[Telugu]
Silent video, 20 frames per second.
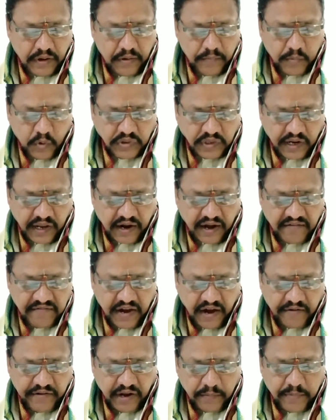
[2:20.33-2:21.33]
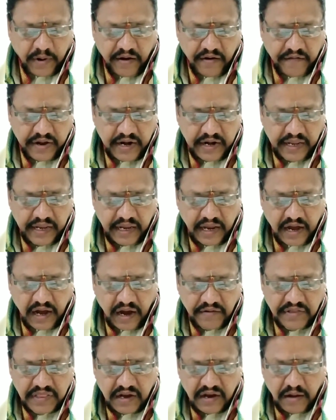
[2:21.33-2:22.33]
పోతన కావ్యావిర్భావాన్ని ఆ
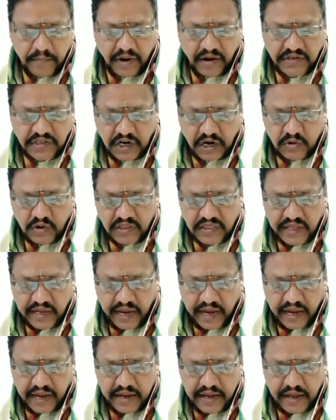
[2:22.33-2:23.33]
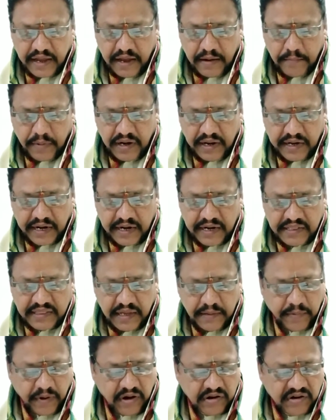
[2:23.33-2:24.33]
విధంగా భావించాడు అందుకే పలికెడిది
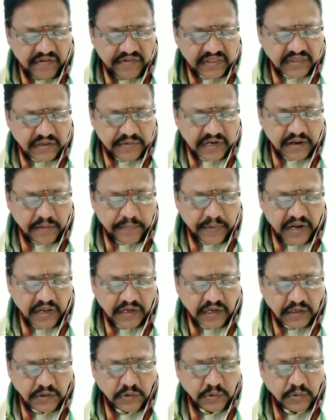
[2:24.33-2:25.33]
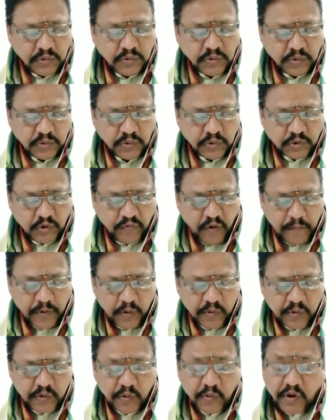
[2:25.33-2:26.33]
భాగవతమట పలికించు
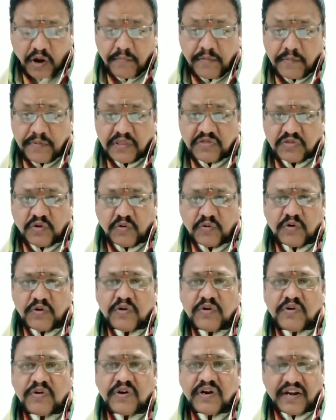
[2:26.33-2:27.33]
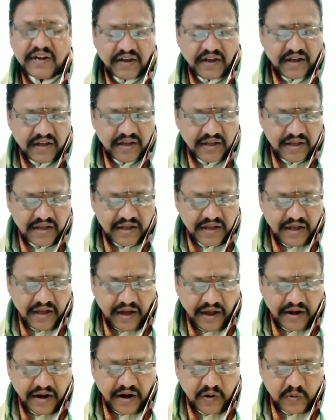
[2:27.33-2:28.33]
విభుండు రామభద్రుండట
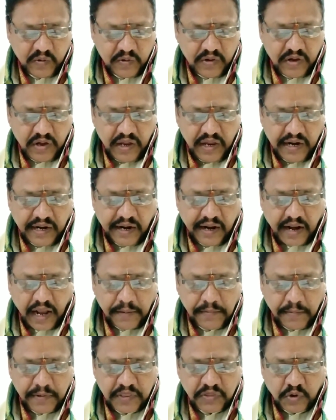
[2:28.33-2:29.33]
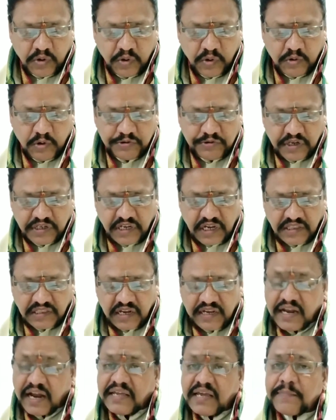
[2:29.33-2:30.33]
అన్నాడు ఇక్కడ రామభద్రుడు విశ్వ
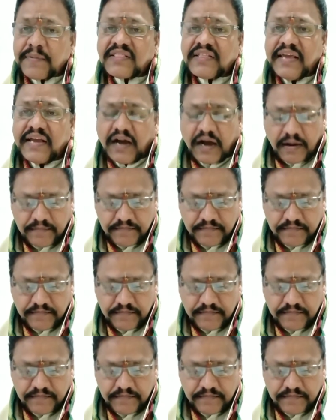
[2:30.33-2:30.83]
చైతన్యానికి ప్రతీక